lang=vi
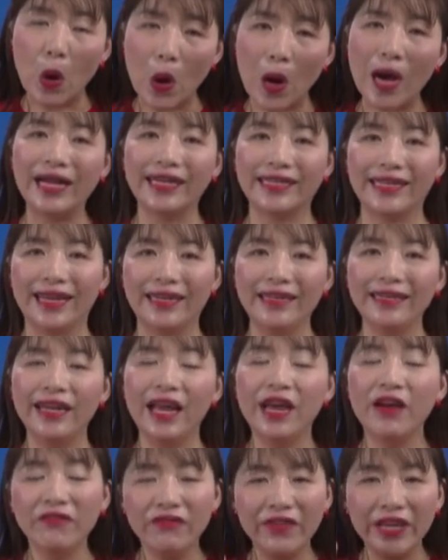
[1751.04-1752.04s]
hoàn cảnh
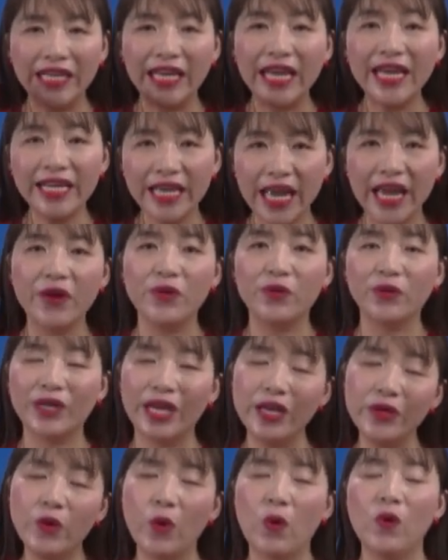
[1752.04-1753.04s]
vì cái nghèo
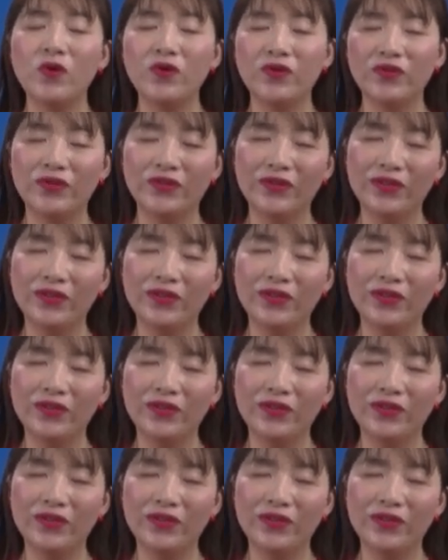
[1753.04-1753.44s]
cái khổ